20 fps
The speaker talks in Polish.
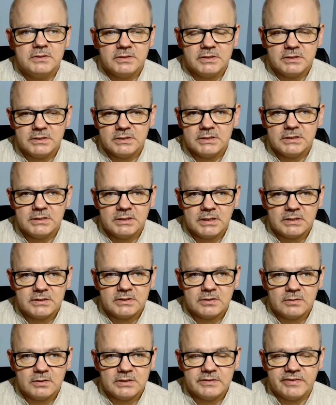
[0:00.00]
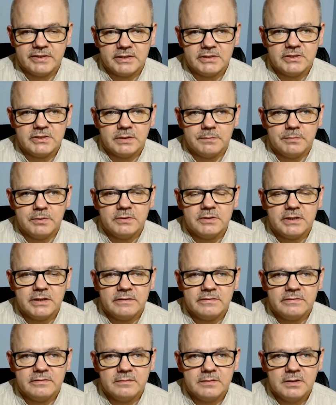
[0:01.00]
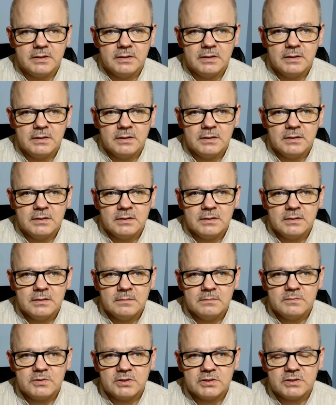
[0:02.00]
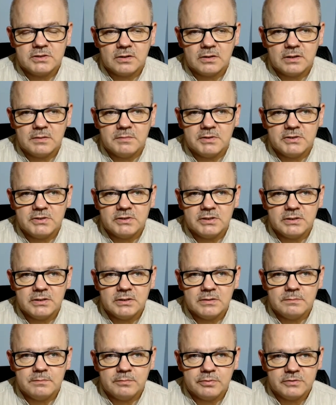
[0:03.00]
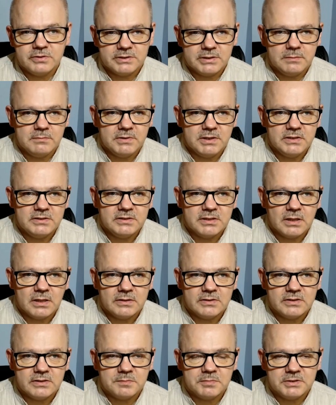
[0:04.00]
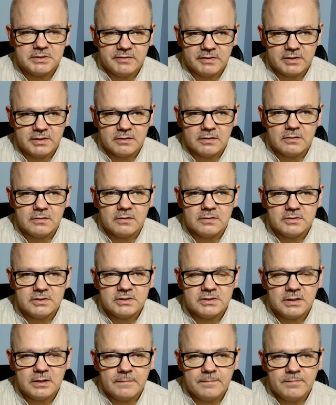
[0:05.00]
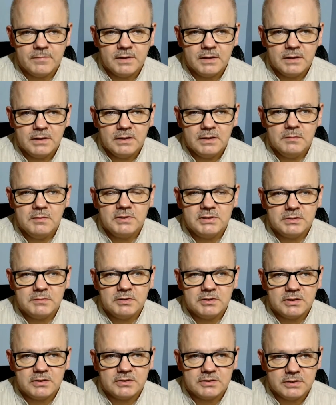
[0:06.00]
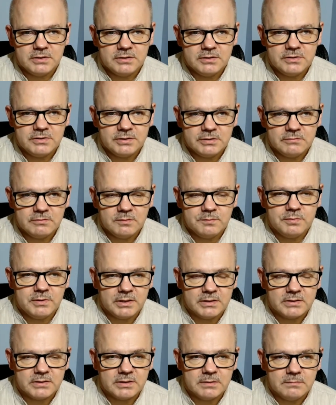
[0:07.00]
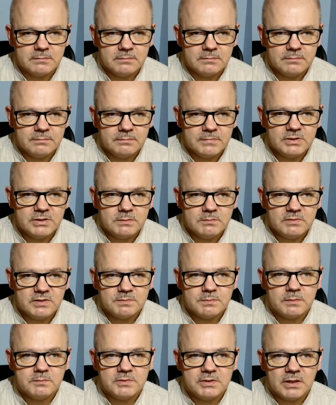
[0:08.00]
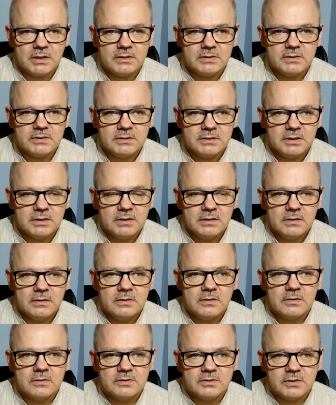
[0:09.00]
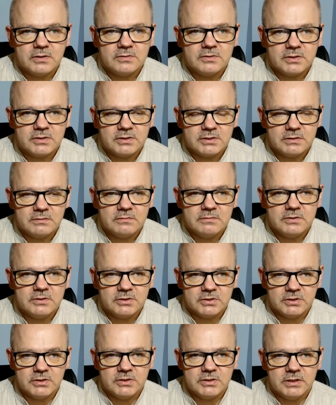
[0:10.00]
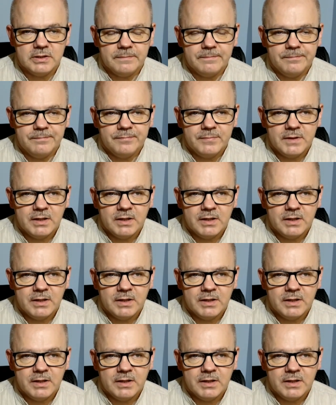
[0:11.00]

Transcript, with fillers: będzie na stole 12 potraw, przy stole będzie puste miejsce dla niespodziewanego gościa. Będziemy też dzielić się opłatkiem. Będziemy wspominali rodzące się życie.